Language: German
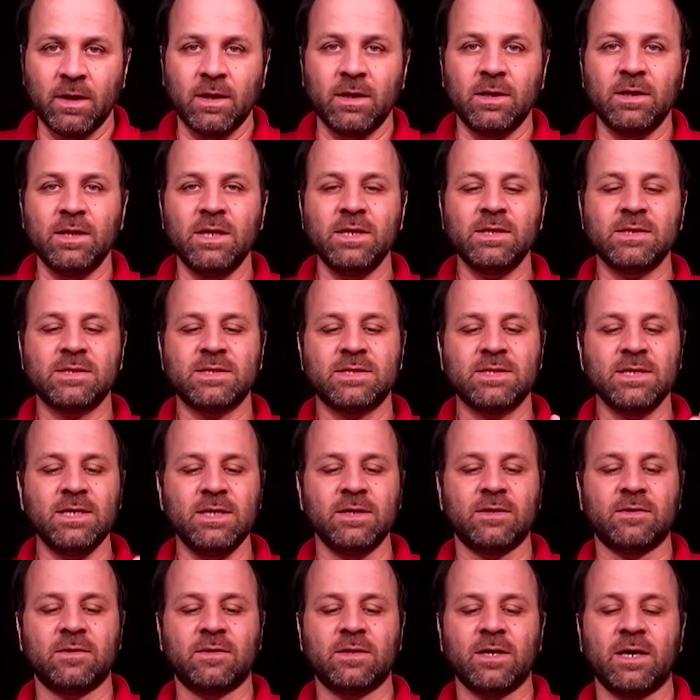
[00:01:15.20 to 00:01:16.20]
nicht
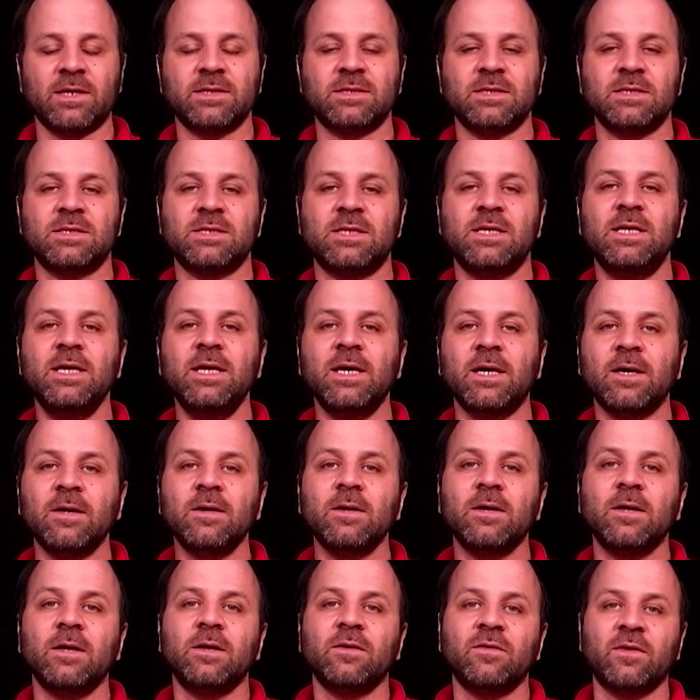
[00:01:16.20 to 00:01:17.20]
sieht, da sich hier
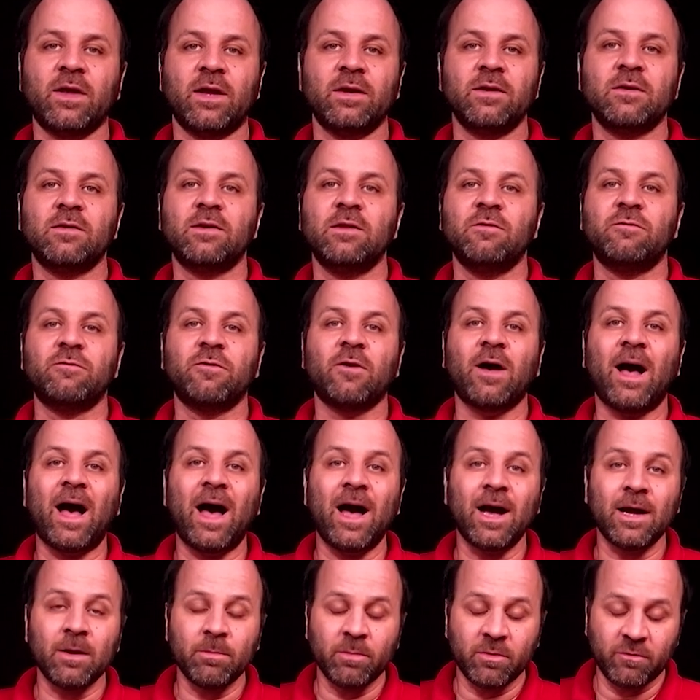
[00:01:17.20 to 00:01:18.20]
dann die
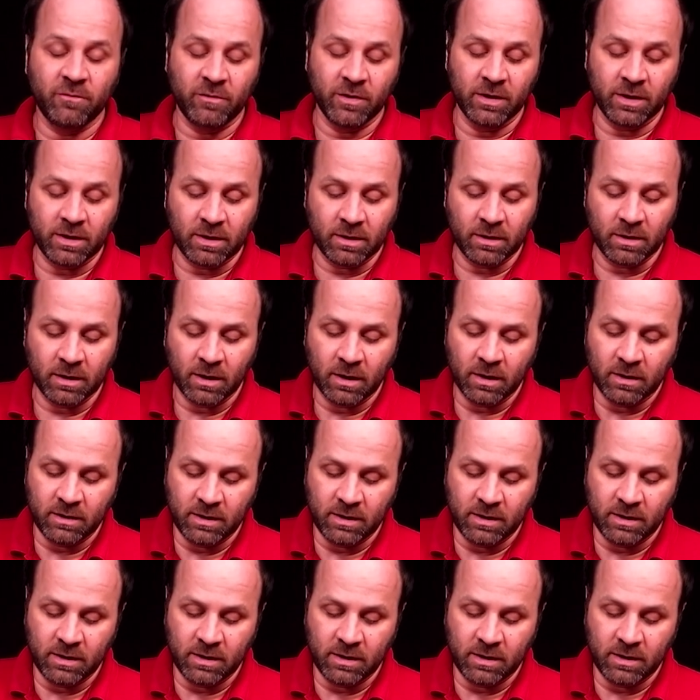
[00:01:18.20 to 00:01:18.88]
Fragen befinden,